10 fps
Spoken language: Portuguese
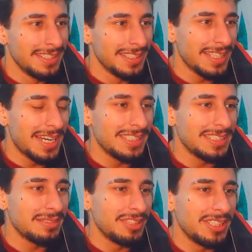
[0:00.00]
Tá, a
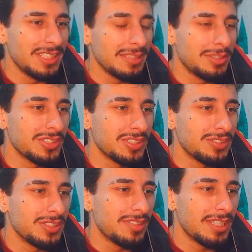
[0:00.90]
gente virou esse
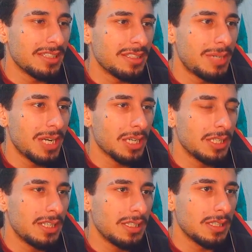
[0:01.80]
monstruzinho aqui,
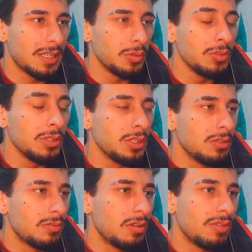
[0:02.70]
bacana, legal.
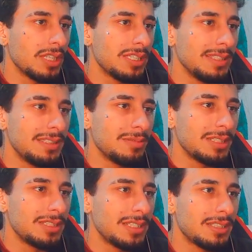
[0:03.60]
Vamos ver aqui em
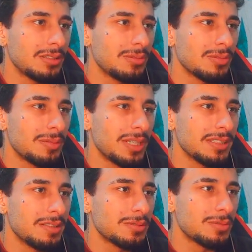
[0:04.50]
cima se a gente encontra
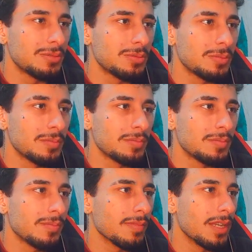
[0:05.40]
mais algum.
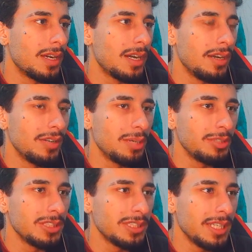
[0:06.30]
Ah, eu
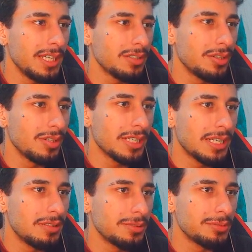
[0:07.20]
lembro de ter
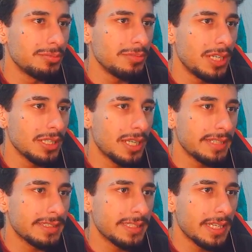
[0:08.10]
colocado algum...
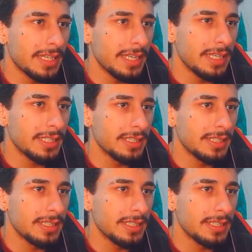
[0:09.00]
Achei.